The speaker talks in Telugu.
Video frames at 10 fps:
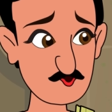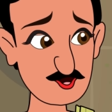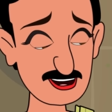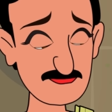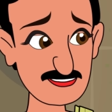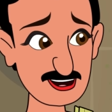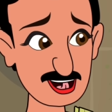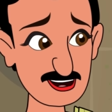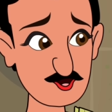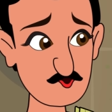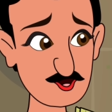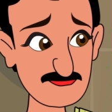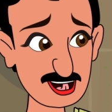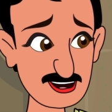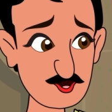అదేంటి రుద్రమ్మ
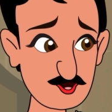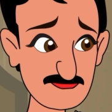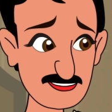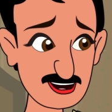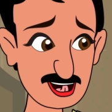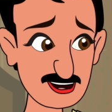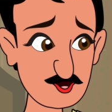ఇది చాలా